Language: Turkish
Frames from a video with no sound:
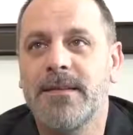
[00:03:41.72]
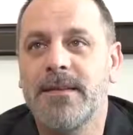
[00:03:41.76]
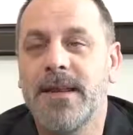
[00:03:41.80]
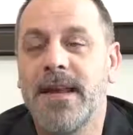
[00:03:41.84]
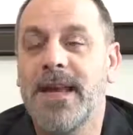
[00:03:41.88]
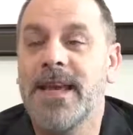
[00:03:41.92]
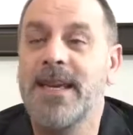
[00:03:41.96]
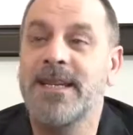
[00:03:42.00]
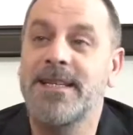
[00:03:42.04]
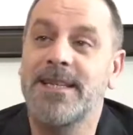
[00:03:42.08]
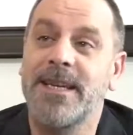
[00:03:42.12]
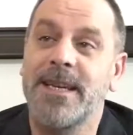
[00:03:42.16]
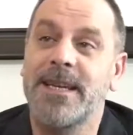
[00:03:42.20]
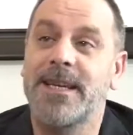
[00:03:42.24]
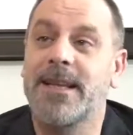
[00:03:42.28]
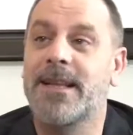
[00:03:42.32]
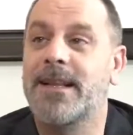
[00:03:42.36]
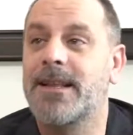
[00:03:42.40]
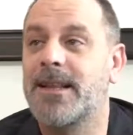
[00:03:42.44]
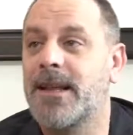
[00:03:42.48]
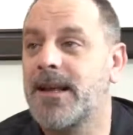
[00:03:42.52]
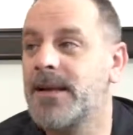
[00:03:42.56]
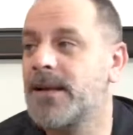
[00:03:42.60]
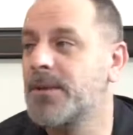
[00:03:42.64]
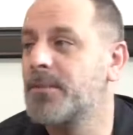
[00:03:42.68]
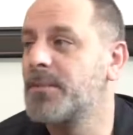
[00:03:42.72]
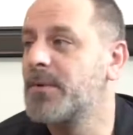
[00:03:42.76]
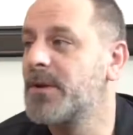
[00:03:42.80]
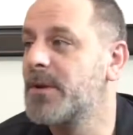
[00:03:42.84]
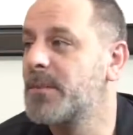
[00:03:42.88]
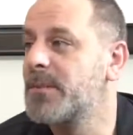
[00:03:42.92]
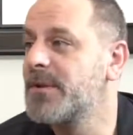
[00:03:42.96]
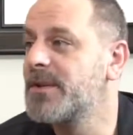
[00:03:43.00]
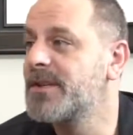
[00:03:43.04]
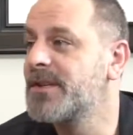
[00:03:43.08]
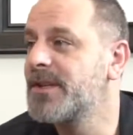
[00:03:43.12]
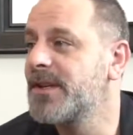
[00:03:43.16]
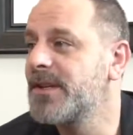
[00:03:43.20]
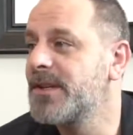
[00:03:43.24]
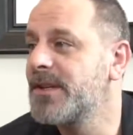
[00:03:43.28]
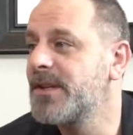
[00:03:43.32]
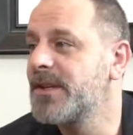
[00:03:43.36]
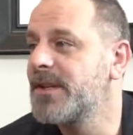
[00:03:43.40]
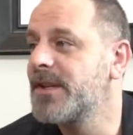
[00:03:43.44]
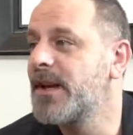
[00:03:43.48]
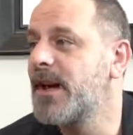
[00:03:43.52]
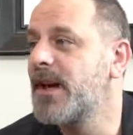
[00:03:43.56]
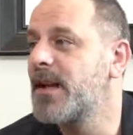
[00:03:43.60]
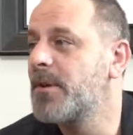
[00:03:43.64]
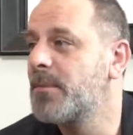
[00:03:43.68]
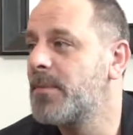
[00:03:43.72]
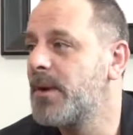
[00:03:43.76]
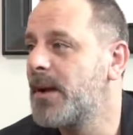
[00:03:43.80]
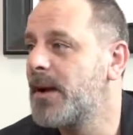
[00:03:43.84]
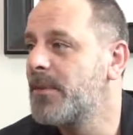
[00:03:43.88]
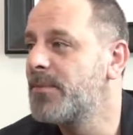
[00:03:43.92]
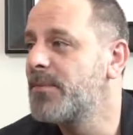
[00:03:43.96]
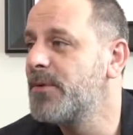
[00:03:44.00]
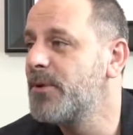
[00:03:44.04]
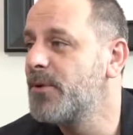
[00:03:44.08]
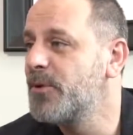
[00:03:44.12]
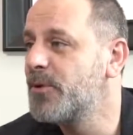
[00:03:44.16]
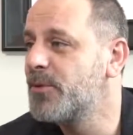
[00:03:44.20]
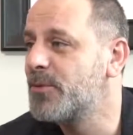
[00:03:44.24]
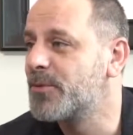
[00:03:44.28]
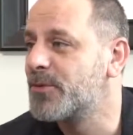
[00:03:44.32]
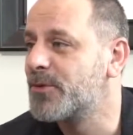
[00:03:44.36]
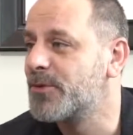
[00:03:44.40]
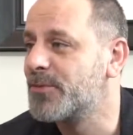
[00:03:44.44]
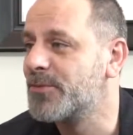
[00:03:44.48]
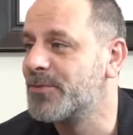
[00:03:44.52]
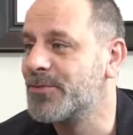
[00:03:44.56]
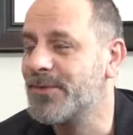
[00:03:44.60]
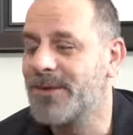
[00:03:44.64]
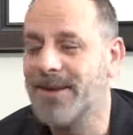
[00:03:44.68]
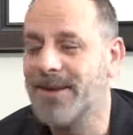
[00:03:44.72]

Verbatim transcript: ne eşeklikler yapılabileceğini galiba biliyormuşum.